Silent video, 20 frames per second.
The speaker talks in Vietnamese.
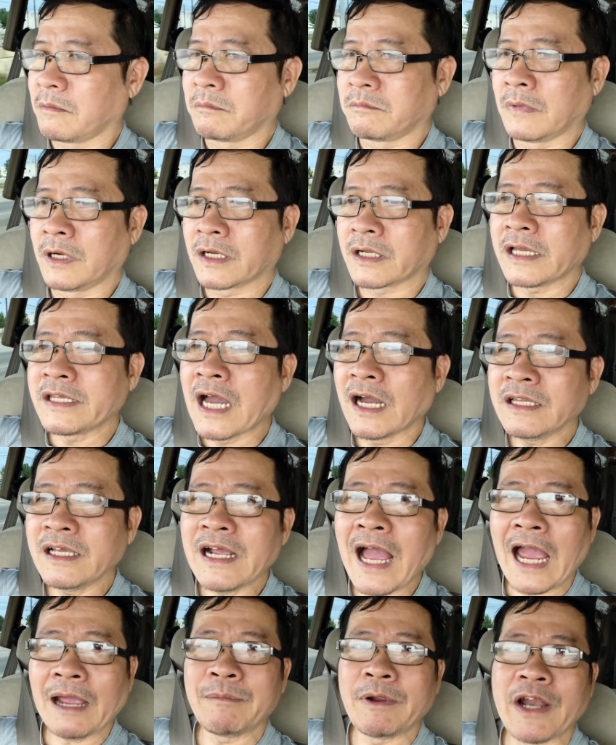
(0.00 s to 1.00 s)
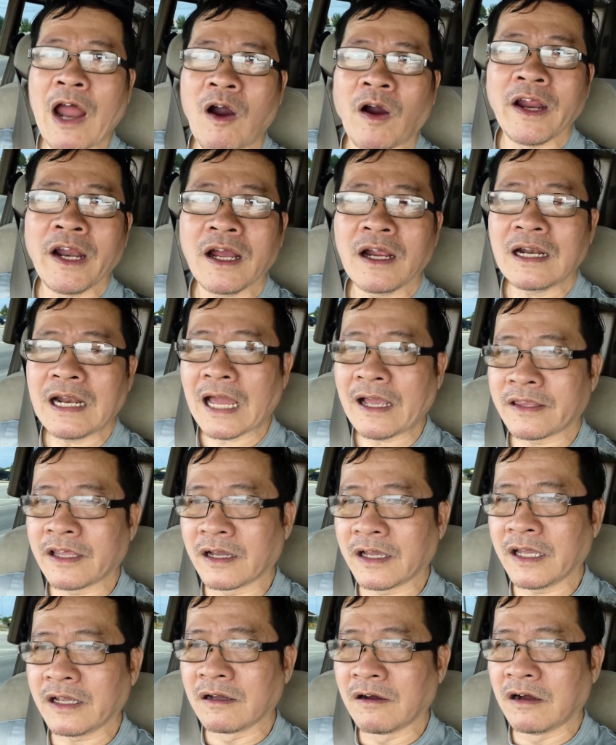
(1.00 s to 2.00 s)
mà cái giới thứ hai mình nói đó, là
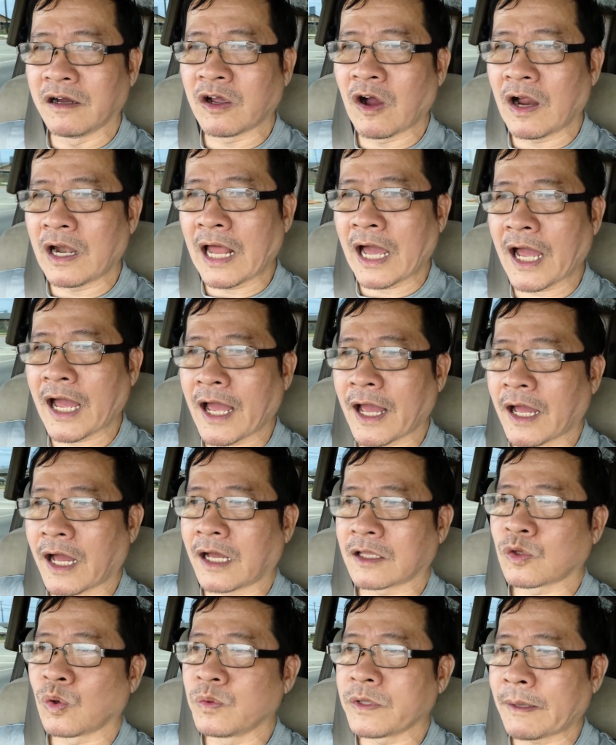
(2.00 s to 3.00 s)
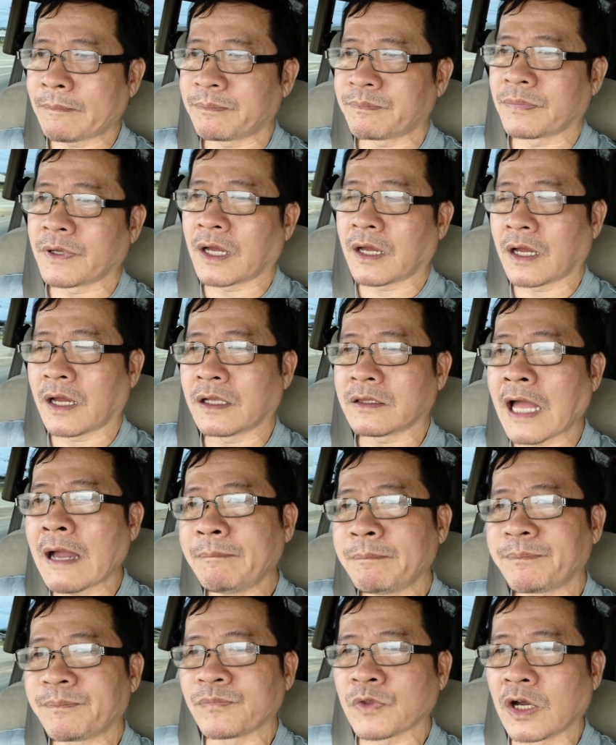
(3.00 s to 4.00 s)
những cái người gọi là thu nhập thấp,
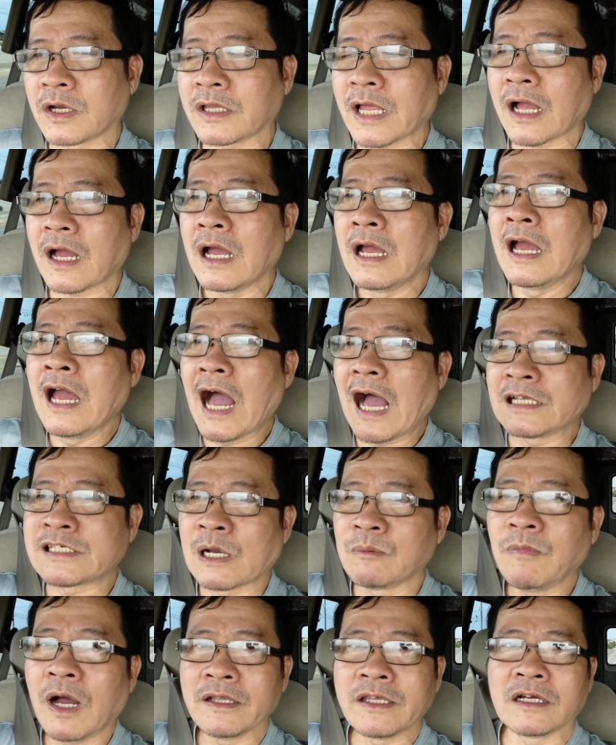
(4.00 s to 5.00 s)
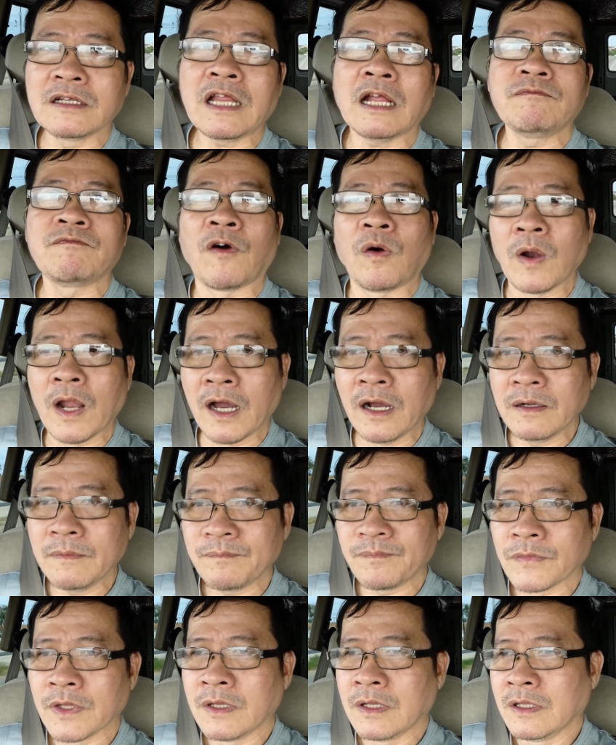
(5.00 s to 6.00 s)
người ta sống ở những thành phố lớn.
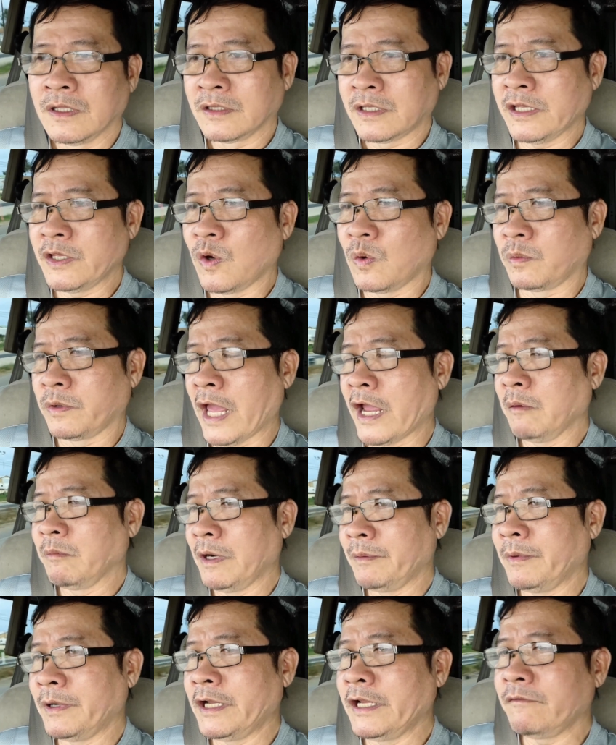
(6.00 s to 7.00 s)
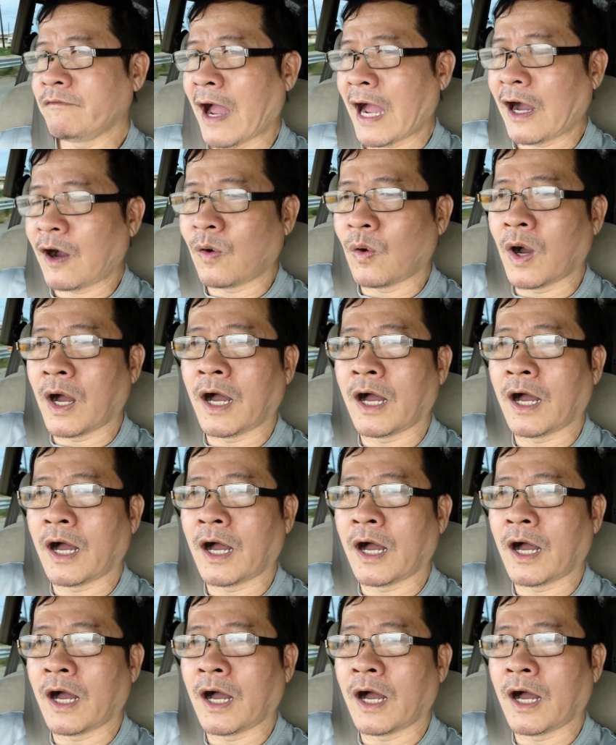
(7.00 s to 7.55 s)
Thí dụ nếu mình đi vào